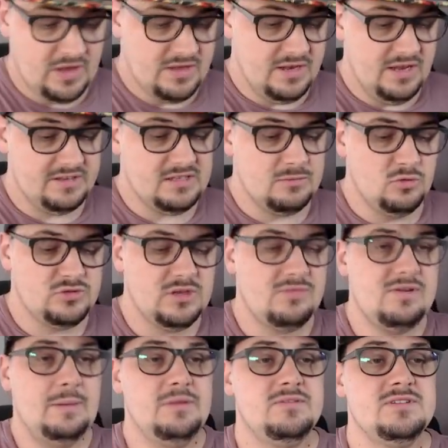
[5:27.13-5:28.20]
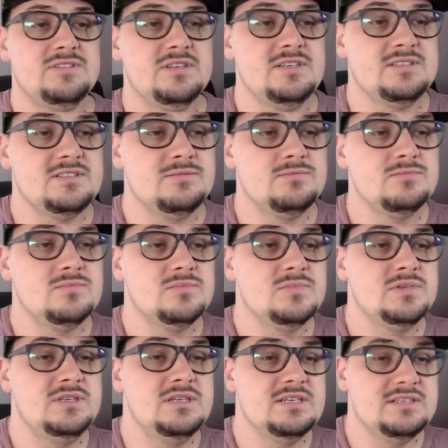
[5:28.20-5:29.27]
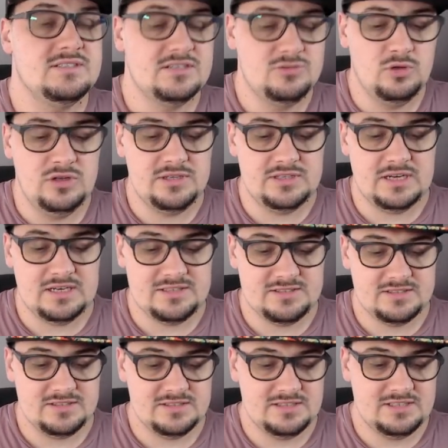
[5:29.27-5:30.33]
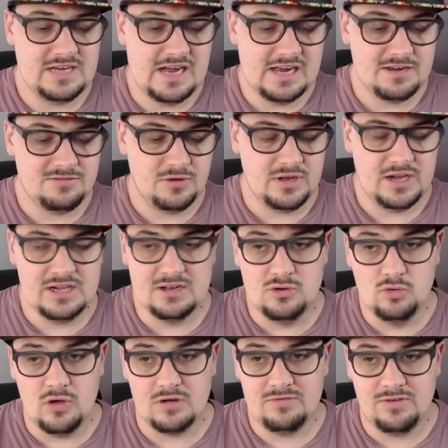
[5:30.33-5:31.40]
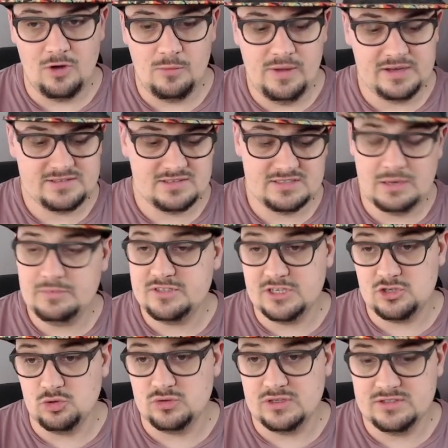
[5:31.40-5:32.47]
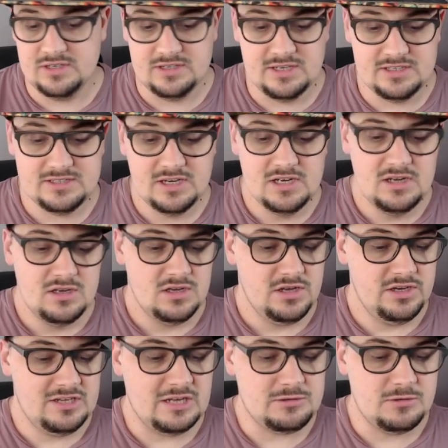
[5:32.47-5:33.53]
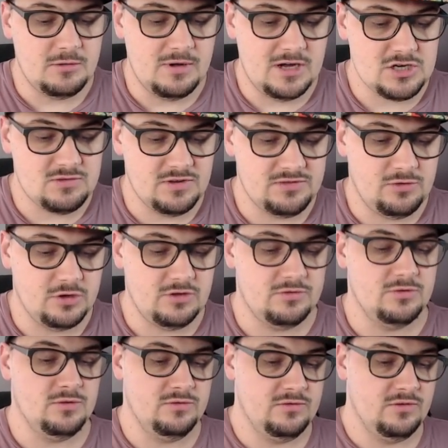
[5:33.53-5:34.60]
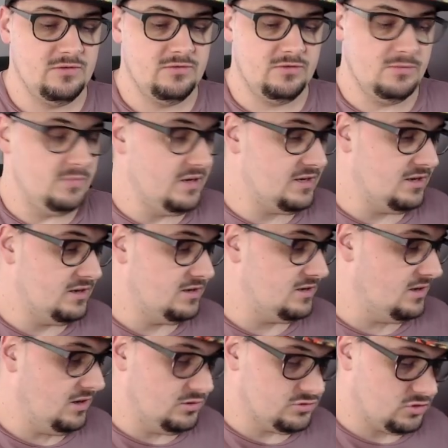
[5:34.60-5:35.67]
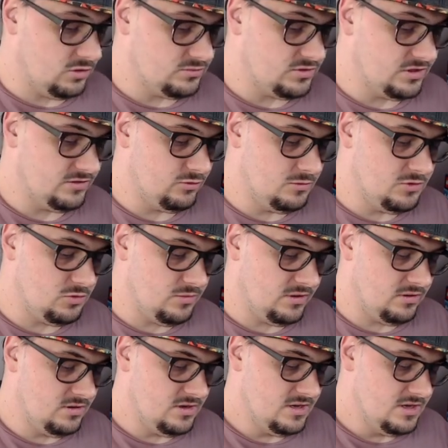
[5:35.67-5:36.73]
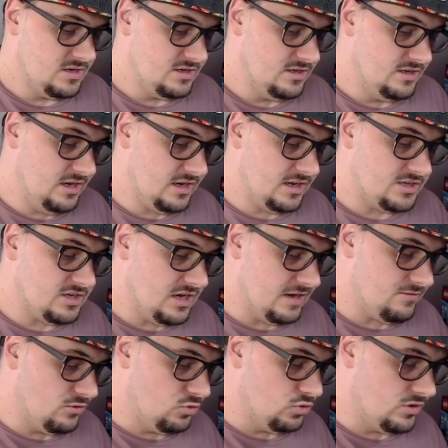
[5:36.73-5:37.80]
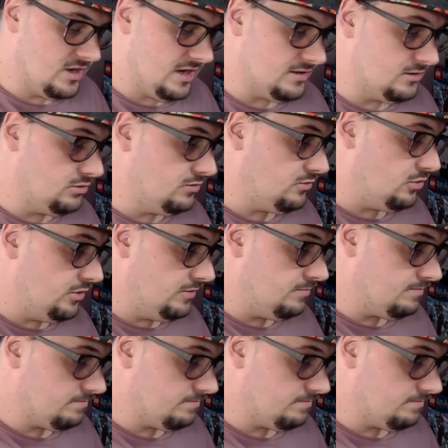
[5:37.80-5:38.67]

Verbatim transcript: Nächster Booster, Flamme Finsternis. Hier ist natürlich das Target von allen Glurak V-Max. Das habe ich jetzt schon tatsächlich. Ich lasse mich überraschen, was heute für mich hier rauskommt. Ich würde mich über jegliche Art von guten Karten natürlich freuen.